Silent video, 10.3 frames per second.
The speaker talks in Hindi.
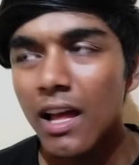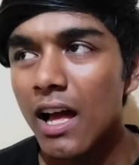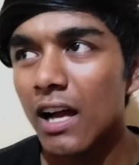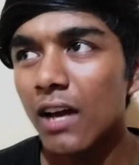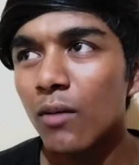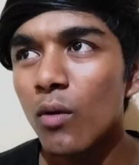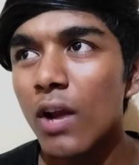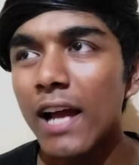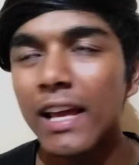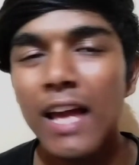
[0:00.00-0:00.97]
अगर वो
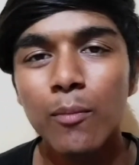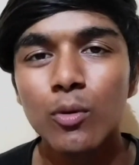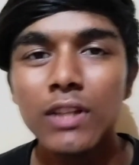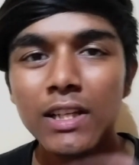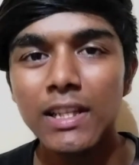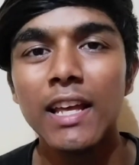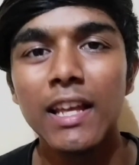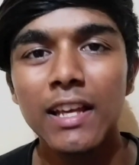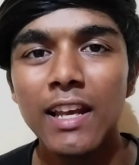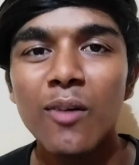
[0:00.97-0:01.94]
ला के आपको दे देंगे
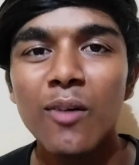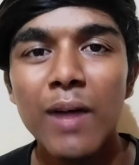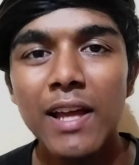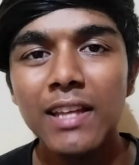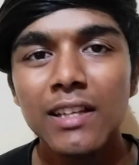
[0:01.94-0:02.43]
कि ले भाई